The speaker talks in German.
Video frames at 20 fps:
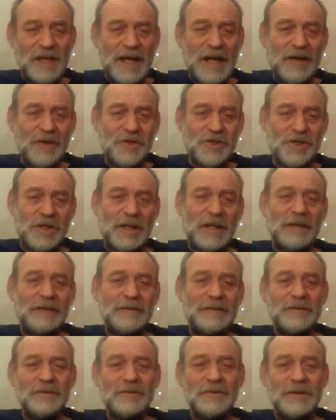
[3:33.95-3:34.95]

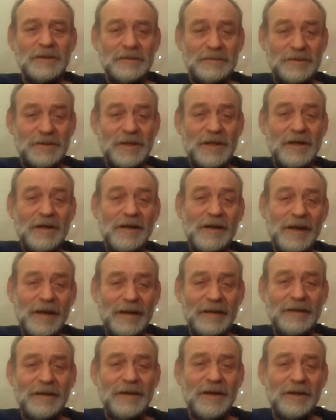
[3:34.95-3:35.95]
Ausschreitungen ja,
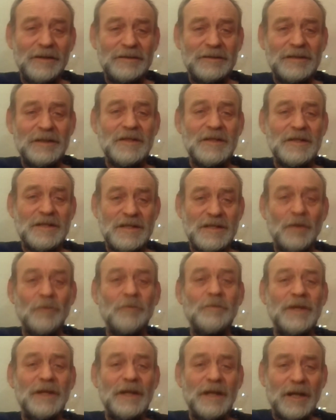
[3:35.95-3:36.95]
einer Art
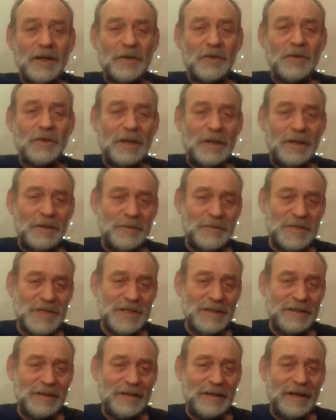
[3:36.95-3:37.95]
zombie
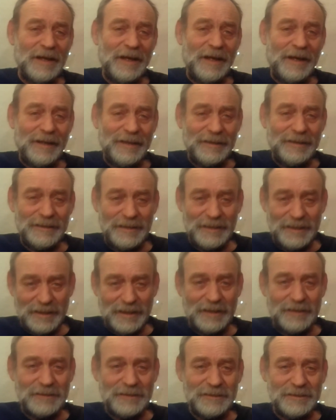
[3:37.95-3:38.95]
akokalypse eigentlich
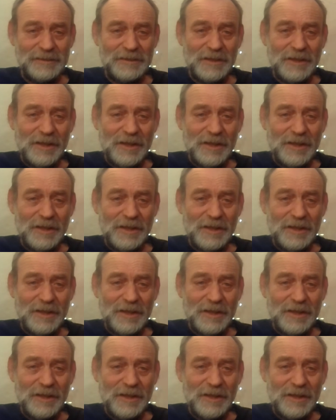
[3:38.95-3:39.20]
rechnen?